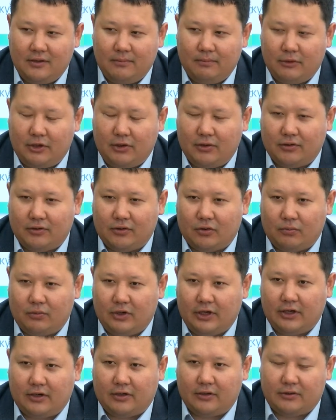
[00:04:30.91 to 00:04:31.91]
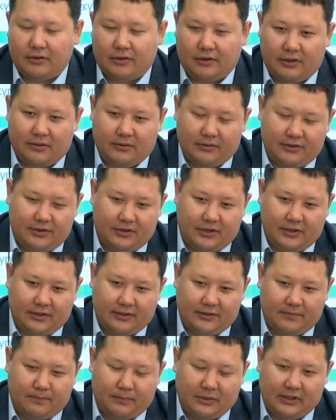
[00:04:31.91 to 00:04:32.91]
миллион рублей, который я вот
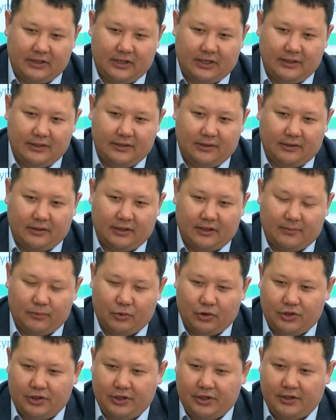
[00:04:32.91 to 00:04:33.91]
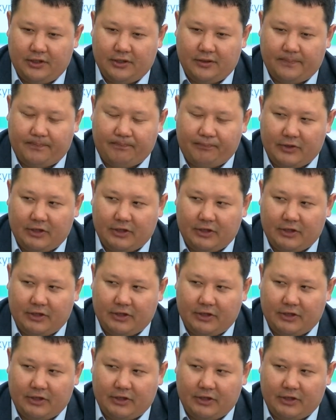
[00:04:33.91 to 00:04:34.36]
сейчас потратил на обучение